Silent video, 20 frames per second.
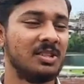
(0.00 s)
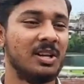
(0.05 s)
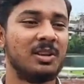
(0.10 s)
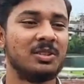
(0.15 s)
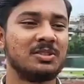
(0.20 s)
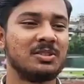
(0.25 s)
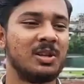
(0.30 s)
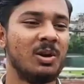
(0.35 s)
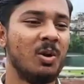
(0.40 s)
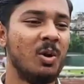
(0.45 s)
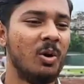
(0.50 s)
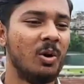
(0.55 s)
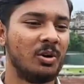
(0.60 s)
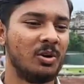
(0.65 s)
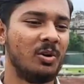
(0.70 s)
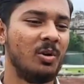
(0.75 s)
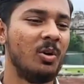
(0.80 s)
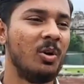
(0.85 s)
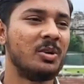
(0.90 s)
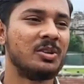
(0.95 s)
যার স্লট
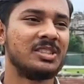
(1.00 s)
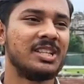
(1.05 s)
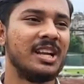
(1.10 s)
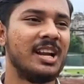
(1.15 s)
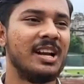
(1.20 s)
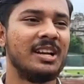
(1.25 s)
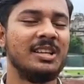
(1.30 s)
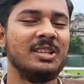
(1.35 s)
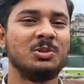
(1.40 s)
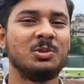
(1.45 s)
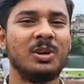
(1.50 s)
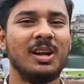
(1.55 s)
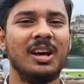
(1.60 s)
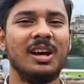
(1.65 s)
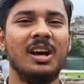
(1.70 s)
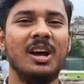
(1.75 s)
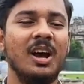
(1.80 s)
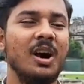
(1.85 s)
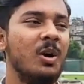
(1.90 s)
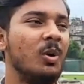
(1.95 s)
লট ছাড়া আর কিছু না
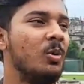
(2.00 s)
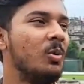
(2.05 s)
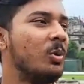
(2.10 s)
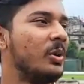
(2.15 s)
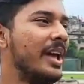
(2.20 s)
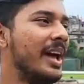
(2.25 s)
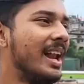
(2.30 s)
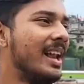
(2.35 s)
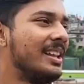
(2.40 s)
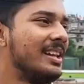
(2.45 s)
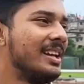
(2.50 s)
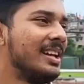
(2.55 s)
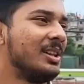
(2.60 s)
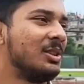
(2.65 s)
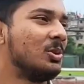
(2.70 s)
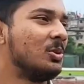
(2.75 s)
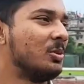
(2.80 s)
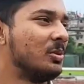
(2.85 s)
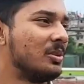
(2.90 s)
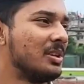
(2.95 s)
ওর খেলা
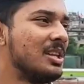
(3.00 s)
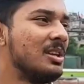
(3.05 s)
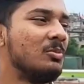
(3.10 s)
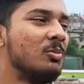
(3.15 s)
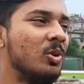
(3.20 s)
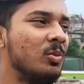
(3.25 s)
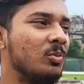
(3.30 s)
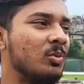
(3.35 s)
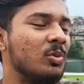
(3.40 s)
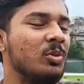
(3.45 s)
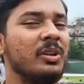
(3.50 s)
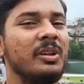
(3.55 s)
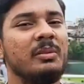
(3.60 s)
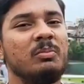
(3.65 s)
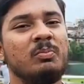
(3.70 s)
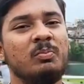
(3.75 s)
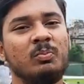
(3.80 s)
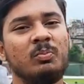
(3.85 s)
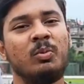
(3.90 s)
দেখে তো কি বলবো ওরে